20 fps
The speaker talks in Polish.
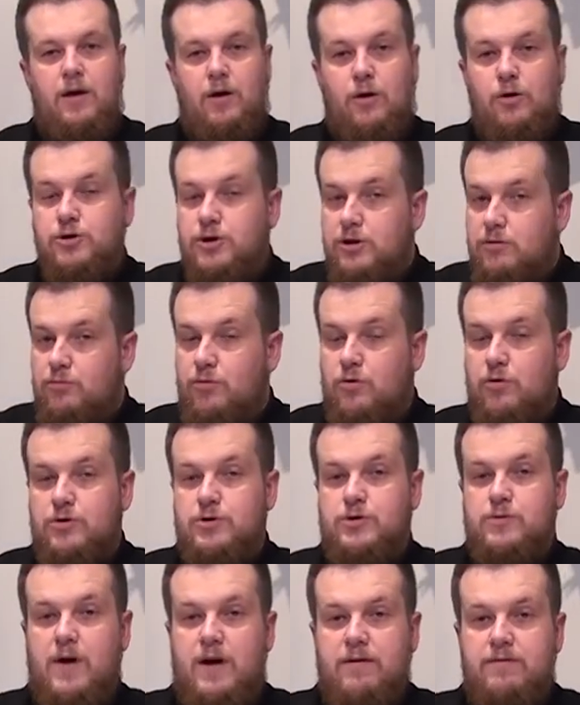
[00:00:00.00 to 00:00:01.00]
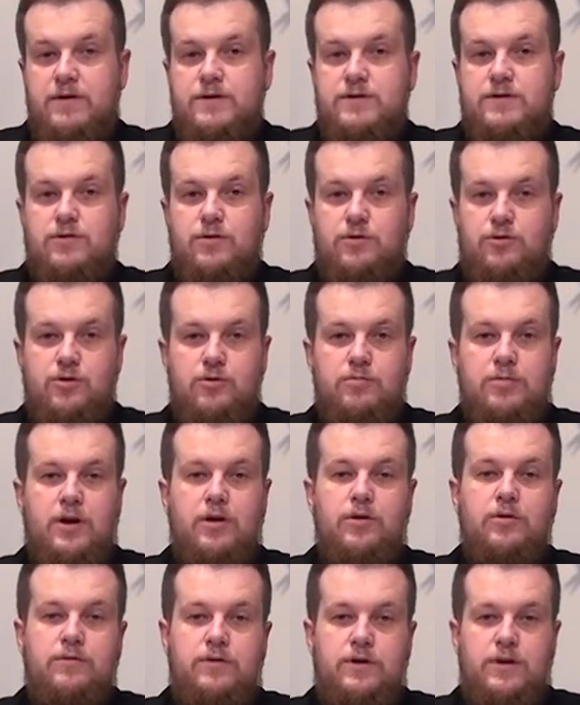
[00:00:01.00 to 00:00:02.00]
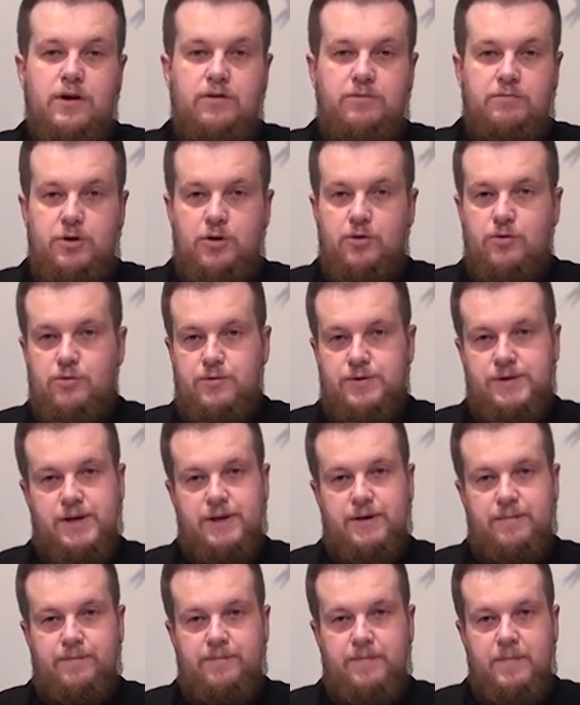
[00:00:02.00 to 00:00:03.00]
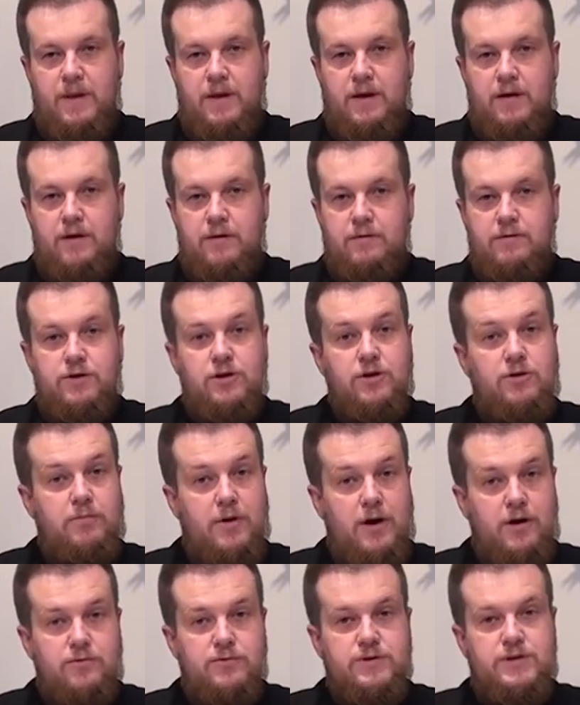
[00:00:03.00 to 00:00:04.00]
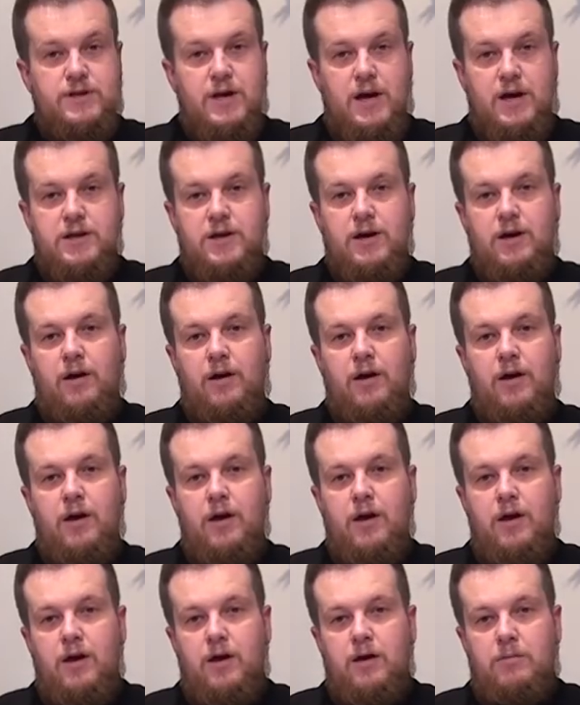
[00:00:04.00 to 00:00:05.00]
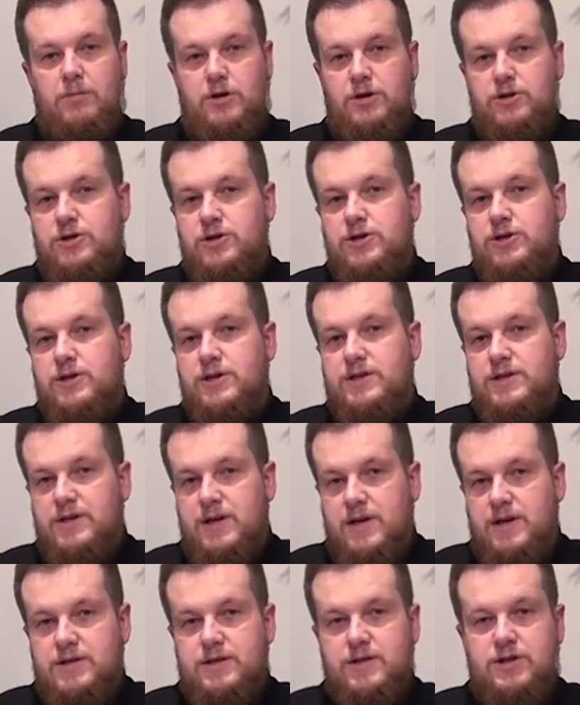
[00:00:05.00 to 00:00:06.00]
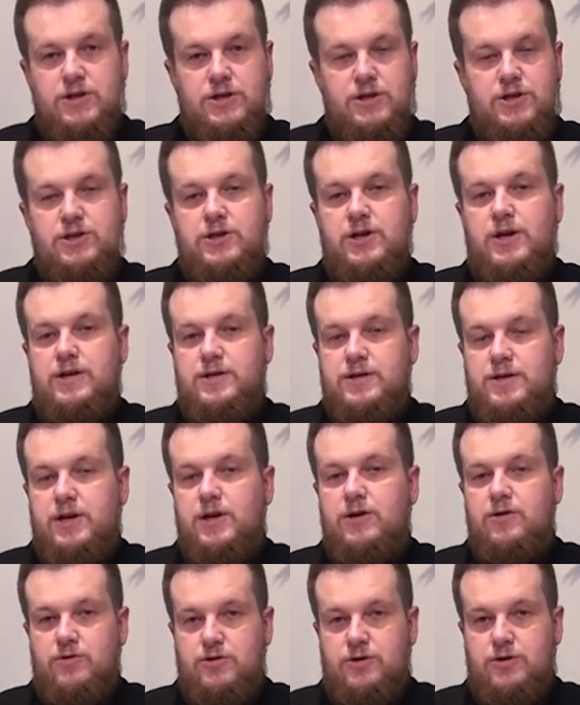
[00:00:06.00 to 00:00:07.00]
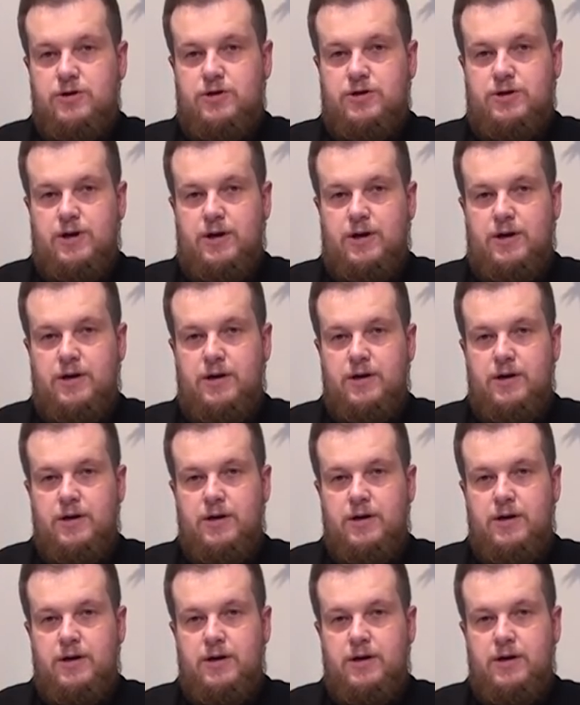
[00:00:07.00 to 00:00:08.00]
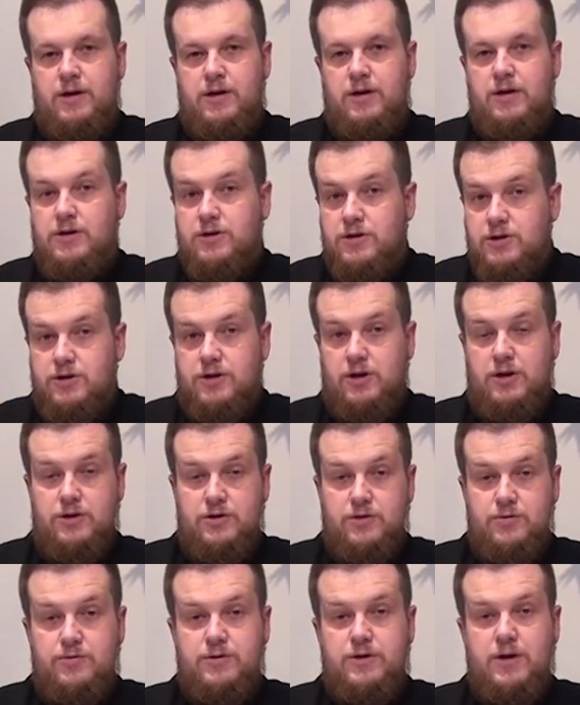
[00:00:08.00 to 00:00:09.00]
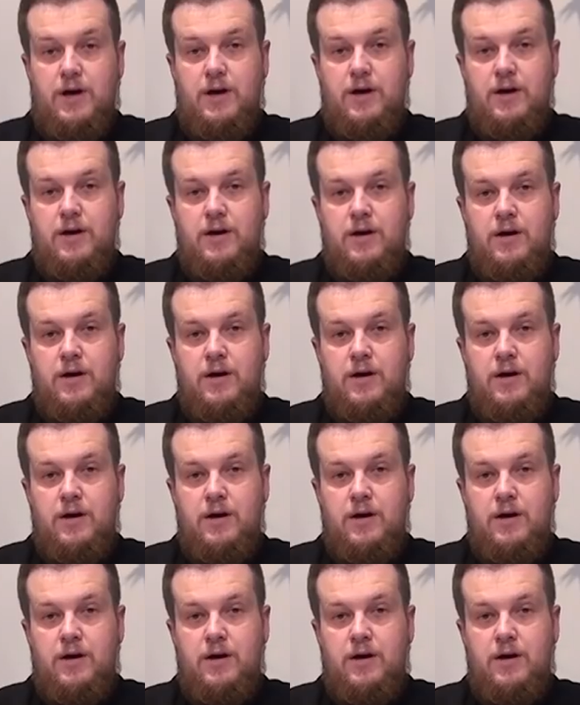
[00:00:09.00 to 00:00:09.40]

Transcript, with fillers: Osiem błogosławień to dobra nowina w pigułce. W tych paru zdaniach – mieści się sens chrześcijańskiego życia, życie Jezusa,